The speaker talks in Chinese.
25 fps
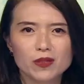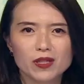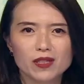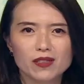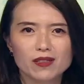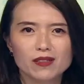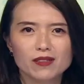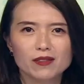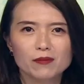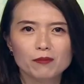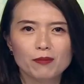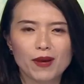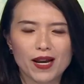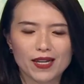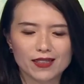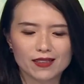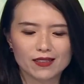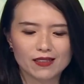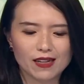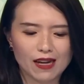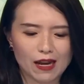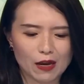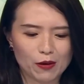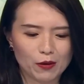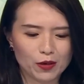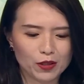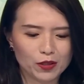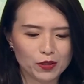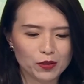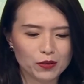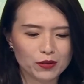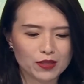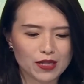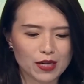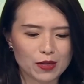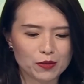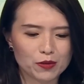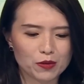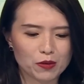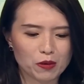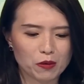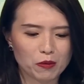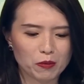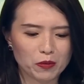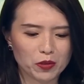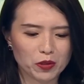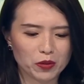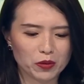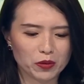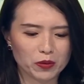平和拜登还会斗下去，我
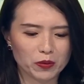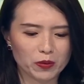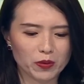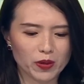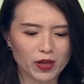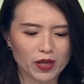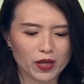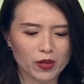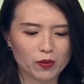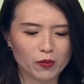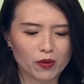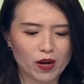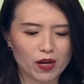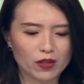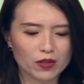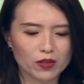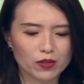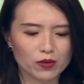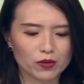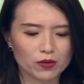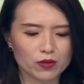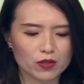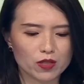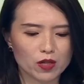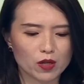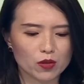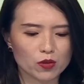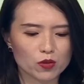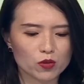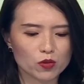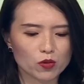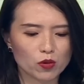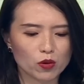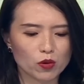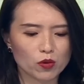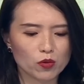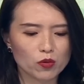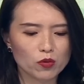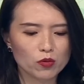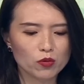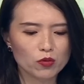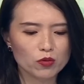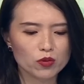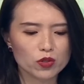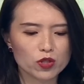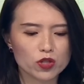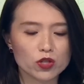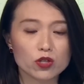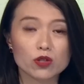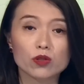们有一位网友叫做
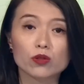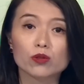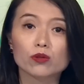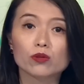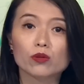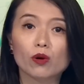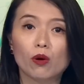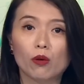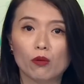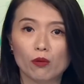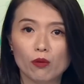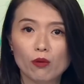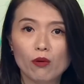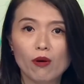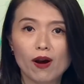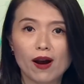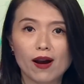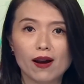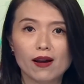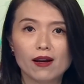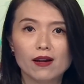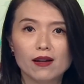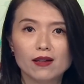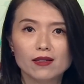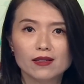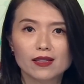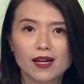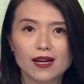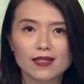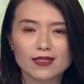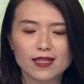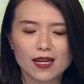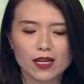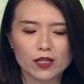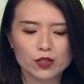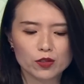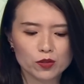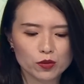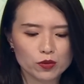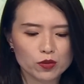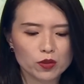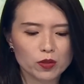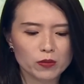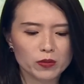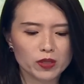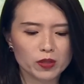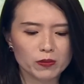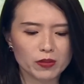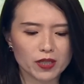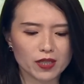故事童话，他在
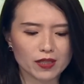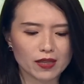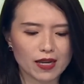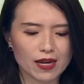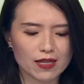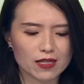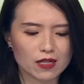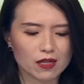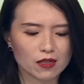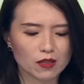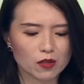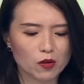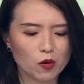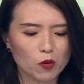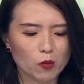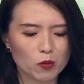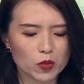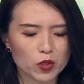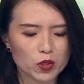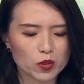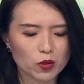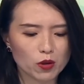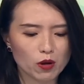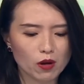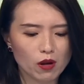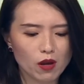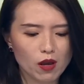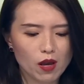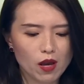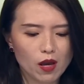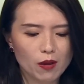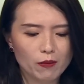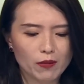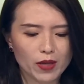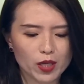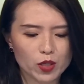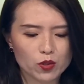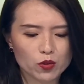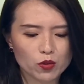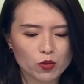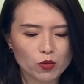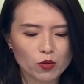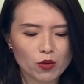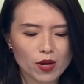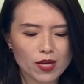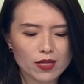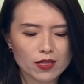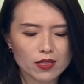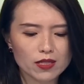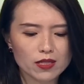YouTube 的平台上跟我们说，美中
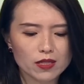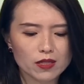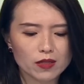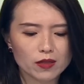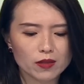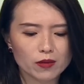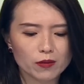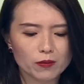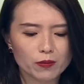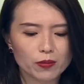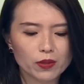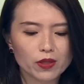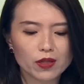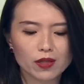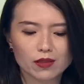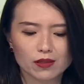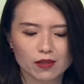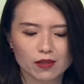关系不可